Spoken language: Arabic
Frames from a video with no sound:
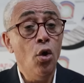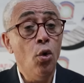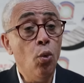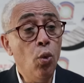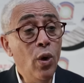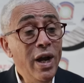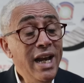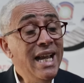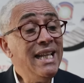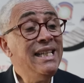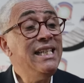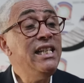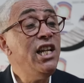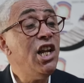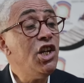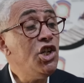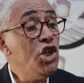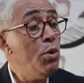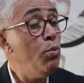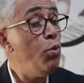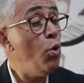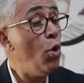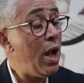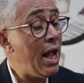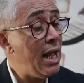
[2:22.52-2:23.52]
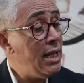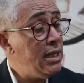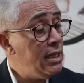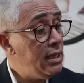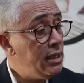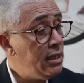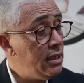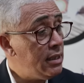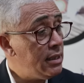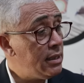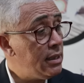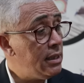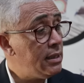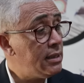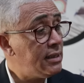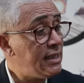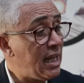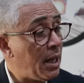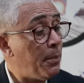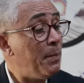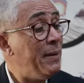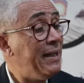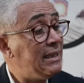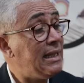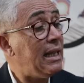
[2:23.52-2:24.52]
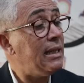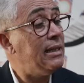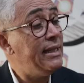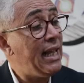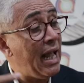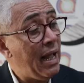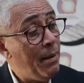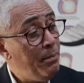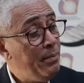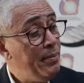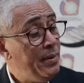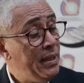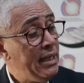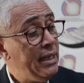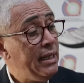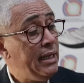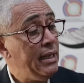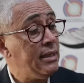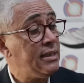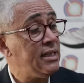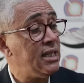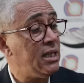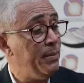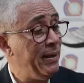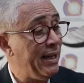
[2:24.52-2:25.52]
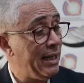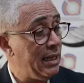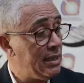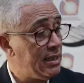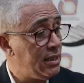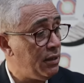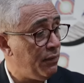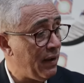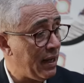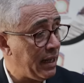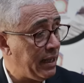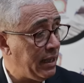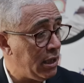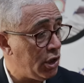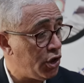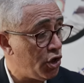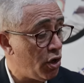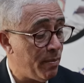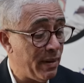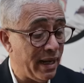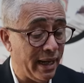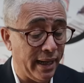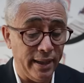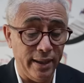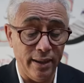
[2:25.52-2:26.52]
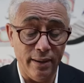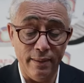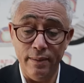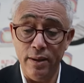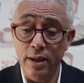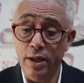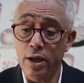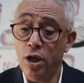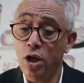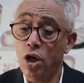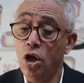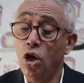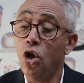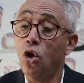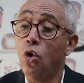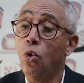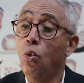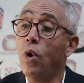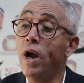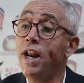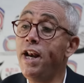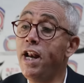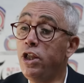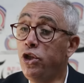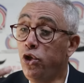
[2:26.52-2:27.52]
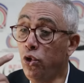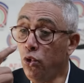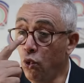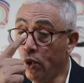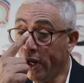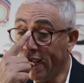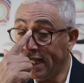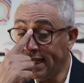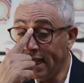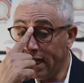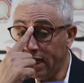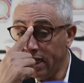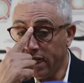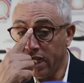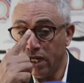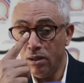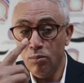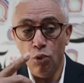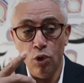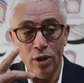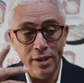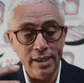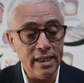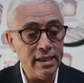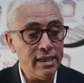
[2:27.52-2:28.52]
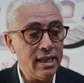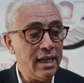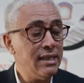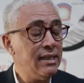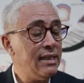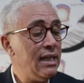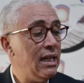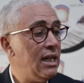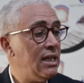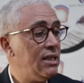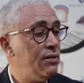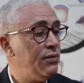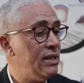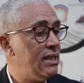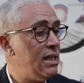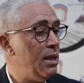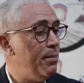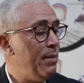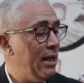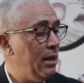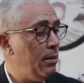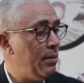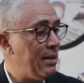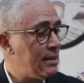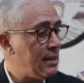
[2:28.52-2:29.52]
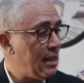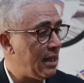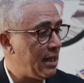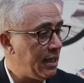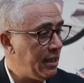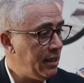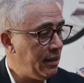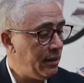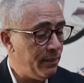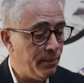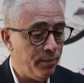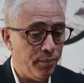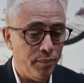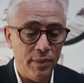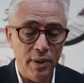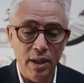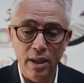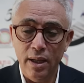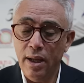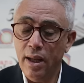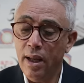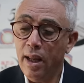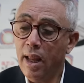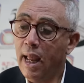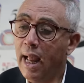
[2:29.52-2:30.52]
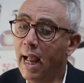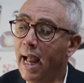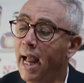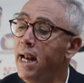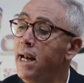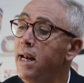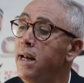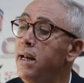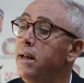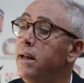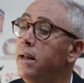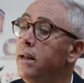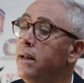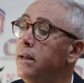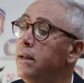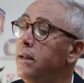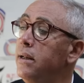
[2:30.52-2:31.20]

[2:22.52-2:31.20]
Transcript: والتي يجب ان تربط الدعم بتطبيق الاتفاقيه الجماعيه وندعو كذلك المؤسسات الثلاث في السمع البصري ان